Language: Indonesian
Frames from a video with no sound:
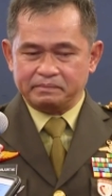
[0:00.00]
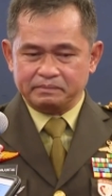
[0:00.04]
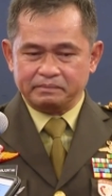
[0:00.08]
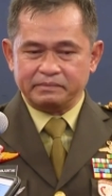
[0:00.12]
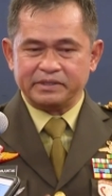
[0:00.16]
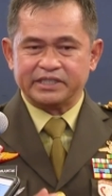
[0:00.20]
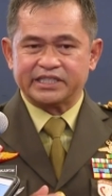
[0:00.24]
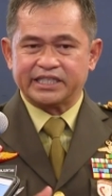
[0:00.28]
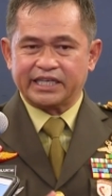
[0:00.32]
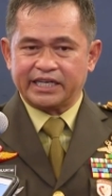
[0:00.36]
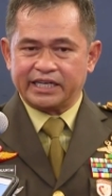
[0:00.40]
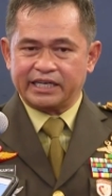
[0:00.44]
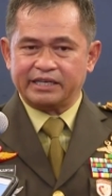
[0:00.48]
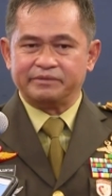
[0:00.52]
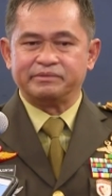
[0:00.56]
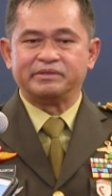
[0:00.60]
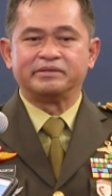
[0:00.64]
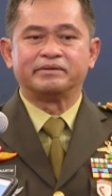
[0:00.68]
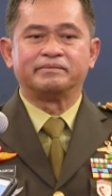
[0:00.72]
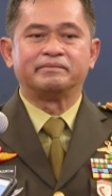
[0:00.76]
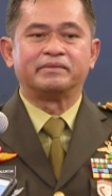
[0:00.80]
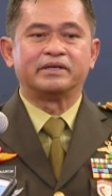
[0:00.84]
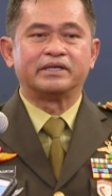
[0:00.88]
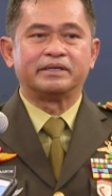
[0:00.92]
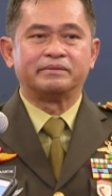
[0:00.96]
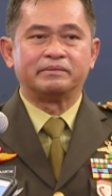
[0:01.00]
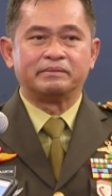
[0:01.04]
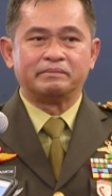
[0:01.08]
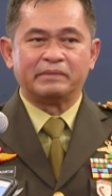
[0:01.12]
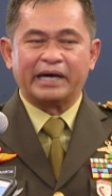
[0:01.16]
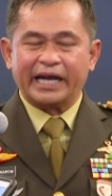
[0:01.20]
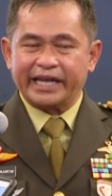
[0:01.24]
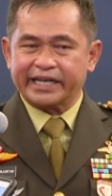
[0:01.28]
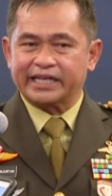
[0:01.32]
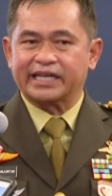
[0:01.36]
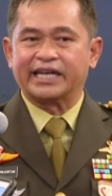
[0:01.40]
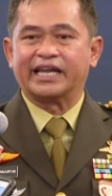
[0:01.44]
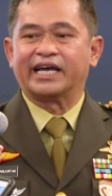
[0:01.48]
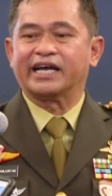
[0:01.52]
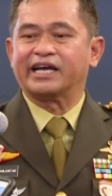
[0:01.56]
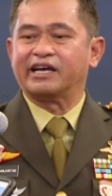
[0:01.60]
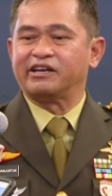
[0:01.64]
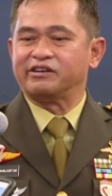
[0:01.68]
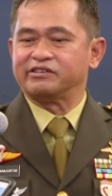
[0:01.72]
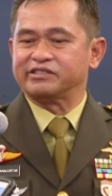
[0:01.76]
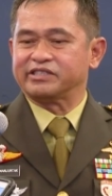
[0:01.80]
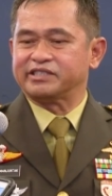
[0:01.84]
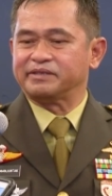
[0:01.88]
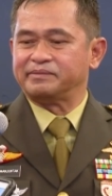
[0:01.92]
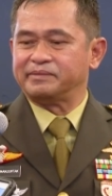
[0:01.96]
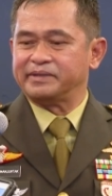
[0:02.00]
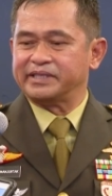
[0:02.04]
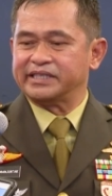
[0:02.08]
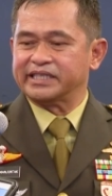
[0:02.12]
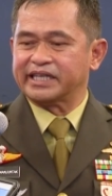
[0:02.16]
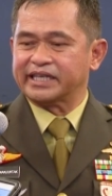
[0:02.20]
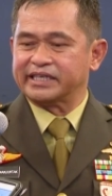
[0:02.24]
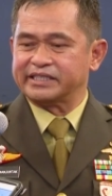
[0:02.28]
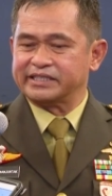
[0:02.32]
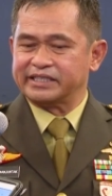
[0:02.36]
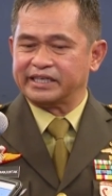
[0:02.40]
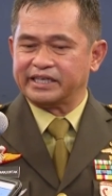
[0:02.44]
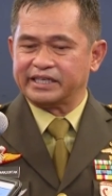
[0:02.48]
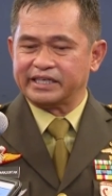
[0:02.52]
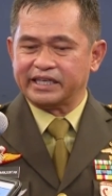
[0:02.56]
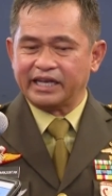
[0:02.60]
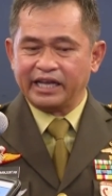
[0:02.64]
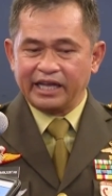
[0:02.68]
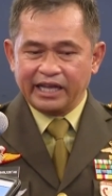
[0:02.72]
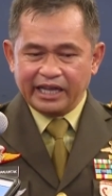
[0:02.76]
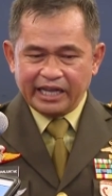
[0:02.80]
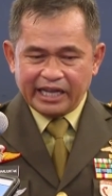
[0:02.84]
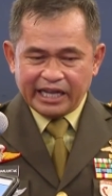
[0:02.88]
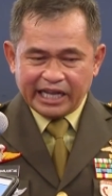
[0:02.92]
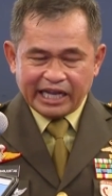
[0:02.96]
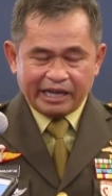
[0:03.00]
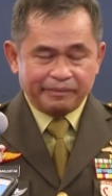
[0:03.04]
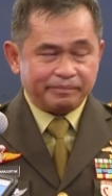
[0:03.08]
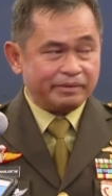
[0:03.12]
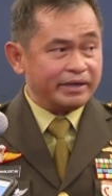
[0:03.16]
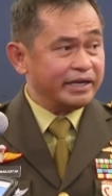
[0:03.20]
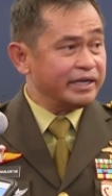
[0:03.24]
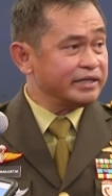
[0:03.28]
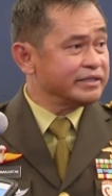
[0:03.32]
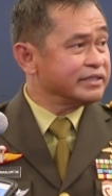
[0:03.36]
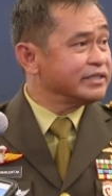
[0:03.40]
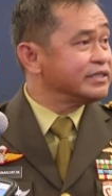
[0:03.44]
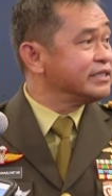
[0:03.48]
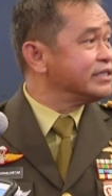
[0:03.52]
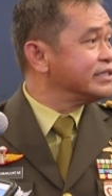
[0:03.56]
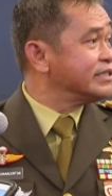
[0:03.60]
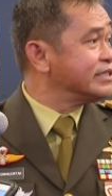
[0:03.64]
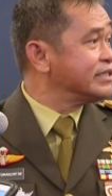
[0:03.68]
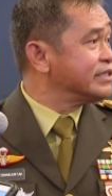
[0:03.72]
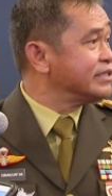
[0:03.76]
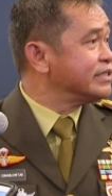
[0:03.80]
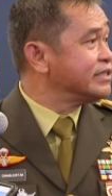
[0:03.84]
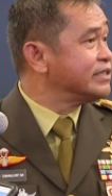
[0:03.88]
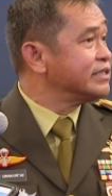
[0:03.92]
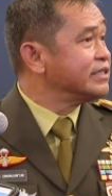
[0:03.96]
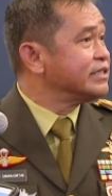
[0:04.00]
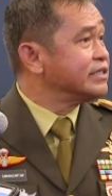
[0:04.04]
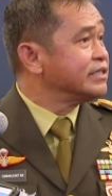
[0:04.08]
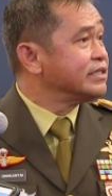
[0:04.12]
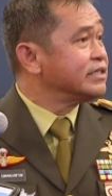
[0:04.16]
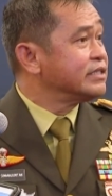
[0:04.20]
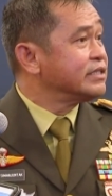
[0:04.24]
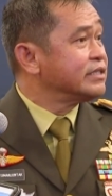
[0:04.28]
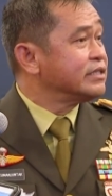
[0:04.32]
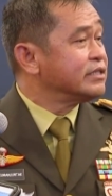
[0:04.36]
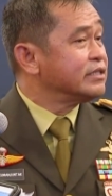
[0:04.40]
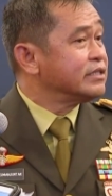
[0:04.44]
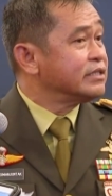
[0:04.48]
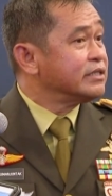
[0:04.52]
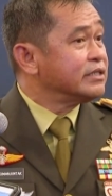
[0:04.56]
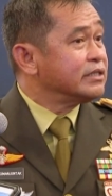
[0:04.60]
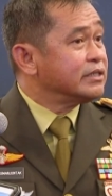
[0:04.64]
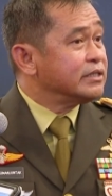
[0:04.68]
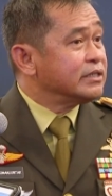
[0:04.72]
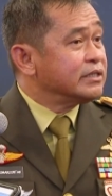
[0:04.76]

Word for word: bisa lebih baik lah kalau sebenarnya apa ya? Arahan dari Presiden,